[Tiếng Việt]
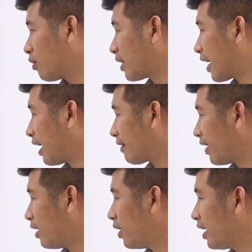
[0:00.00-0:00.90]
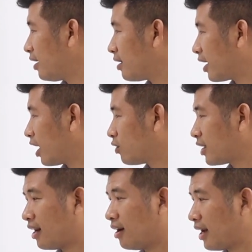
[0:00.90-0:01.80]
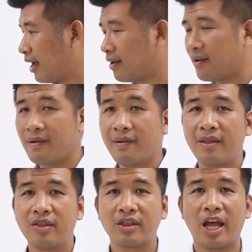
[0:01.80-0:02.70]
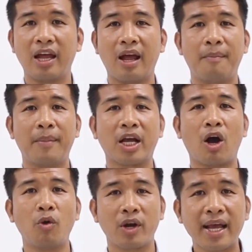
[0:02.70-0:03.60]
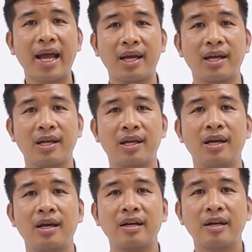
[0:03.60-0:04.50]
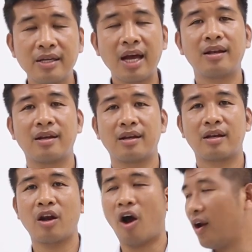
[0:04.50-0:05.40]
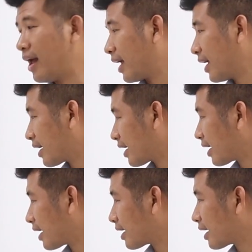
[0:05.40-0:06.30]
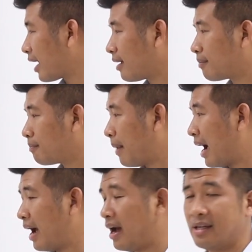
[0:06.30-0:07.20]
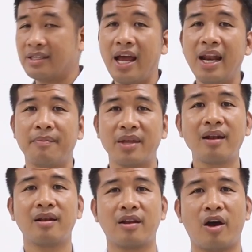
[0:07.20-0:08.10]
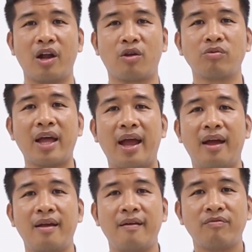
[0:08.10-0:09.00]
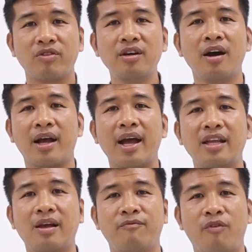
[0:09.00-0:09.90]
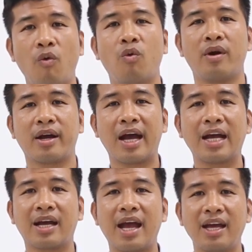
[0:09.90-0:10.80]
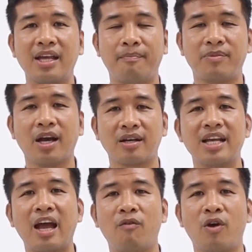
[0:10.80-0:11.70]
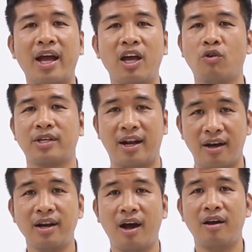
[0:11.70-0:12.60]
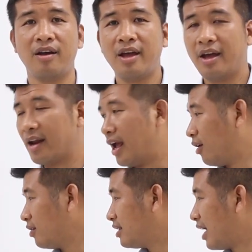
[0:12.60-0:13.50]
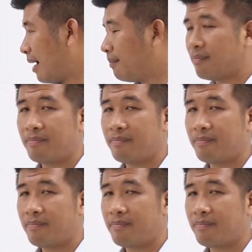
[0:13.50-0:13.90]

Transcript: chúng ta cần phải lưu ý những cái ô sàn lớn này thì à, mình có một cái cách thứ nhất đó là cái cách mà dễ làm nhất đó là chúng ta đưa các cái dầm phụ các các cái dầm trực giao vào các cái ô sàn lớn đó để nó giảm